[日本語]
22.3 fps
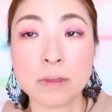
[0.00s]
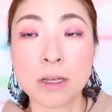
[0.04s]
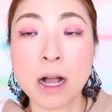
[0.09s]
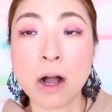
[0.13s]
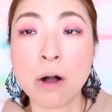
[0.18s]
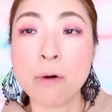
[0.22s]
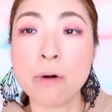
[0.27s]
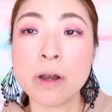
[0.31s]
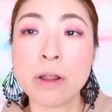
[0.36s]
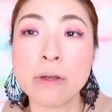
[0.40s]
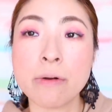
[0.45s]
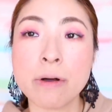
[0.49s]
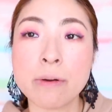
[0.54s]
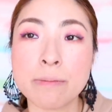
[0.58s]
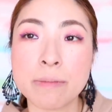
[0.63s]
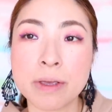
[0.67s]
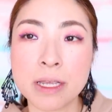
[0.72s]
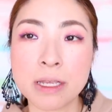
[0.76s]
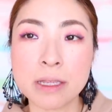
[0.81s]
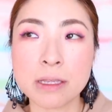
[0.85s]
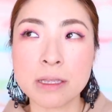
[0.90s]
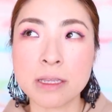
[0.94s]
香りは
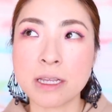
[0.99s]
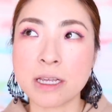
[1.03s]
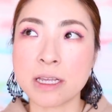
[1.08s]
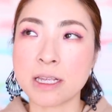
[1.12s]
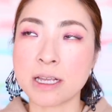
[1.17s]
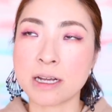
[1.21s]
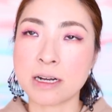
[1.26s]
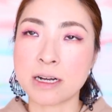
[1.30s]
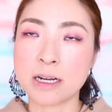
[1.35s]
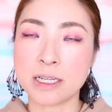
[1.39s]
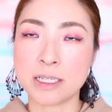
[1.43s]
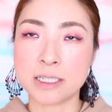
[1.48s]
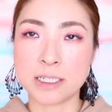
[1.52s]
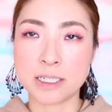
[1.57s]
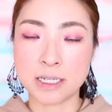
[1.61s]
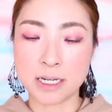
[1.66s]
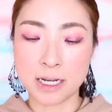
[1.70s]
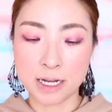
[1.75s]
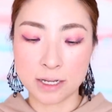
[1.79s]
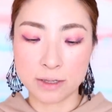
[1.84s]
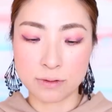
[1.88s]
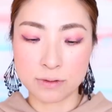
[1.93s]
ミンティーな感
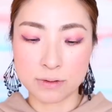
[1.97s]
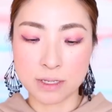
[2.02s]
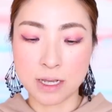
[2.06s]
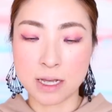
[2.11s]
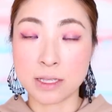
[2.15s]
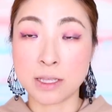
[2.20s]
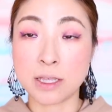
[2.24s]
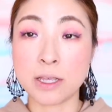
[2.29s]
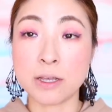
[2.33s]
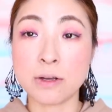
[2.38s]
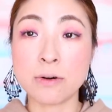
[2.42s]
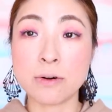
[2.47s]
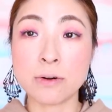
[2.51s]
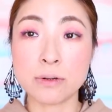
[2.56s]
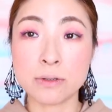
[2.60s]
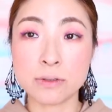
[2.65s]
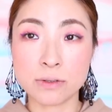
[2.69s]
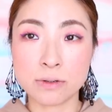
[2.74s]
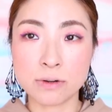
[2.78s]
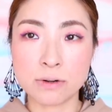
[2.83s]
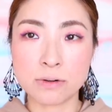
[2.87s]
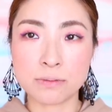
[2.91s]
じあのさ
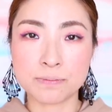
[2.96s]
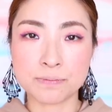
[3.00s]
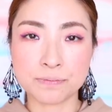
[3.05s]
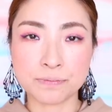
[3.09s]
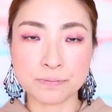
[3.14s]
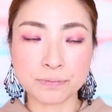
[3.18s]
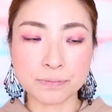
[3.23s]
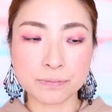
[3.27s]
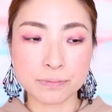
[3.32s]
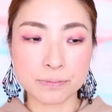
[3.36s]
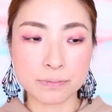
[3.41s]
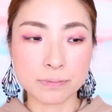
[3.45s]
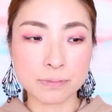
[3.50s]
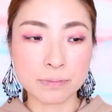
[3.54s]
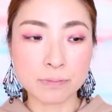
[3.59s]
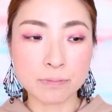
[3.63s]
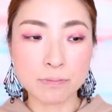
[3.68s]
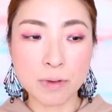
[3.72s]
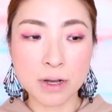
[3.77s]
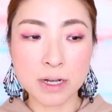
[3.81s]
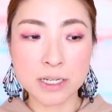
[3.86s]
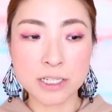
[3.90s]
ディオールの
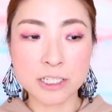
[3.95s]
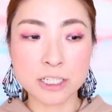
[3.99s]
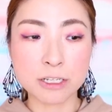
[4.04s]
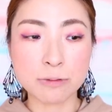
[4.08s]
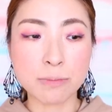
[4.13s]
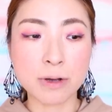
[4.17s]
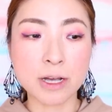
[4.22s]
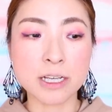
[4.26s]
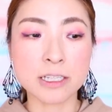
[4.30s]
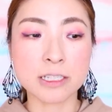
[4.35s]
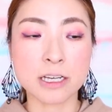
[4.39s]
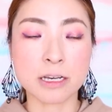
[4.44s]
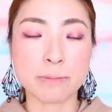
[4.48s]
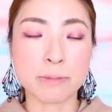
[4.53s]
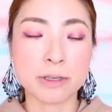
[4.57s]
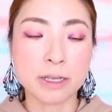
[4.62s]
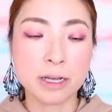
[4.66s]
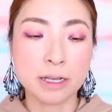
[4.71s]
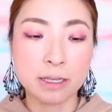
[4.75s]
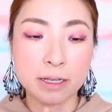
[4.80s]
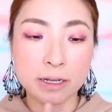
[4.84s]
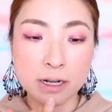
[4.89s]
マキシマイザー
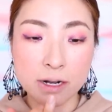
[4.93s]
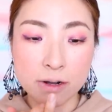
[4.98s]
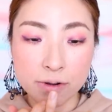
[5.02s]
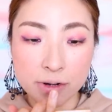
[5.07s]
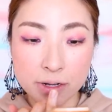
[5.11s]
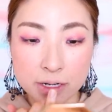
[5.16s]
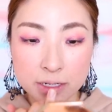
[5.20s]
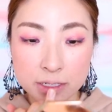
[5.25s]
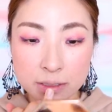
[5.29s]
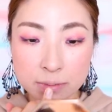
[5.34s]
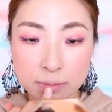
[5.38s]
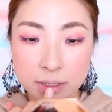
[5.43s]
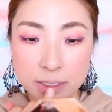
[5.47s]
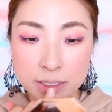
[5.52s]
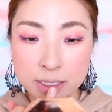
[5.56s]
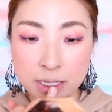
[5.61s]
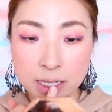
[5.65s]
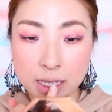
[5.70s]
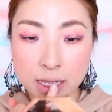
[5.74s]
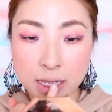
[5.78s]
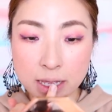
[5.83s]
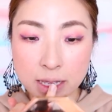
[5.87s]
みたいな香りがしま
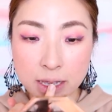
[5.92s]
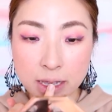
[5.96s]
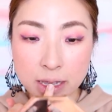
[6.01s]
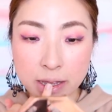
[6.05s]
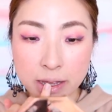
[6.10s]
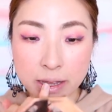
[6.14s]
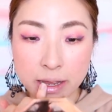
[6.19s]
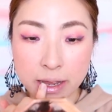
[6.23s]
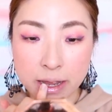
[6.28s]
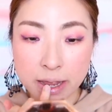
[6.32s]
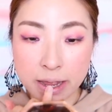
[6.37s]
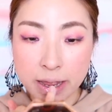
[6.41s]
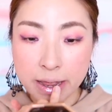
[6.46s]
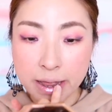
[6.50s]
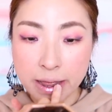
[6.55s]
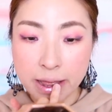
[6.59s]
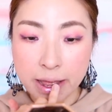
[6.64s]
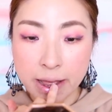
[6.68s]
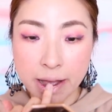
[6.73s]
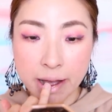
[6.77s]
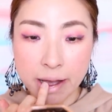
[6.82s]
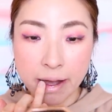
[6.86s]
す
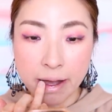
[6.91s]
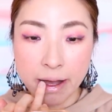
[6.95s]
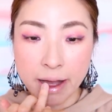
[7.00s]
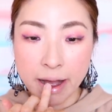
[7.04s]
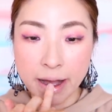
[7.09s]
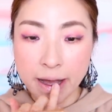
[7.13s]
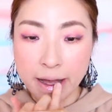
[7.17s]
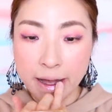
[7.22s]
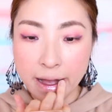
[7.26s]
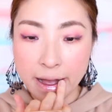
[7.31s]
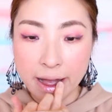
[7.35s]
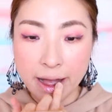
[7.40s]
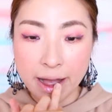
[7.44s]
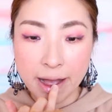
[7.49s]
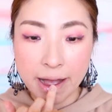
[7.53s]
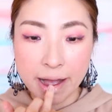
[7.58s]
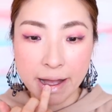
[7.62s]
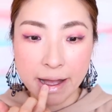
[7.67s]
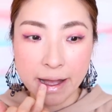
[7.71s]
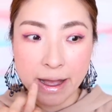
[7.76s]
はあ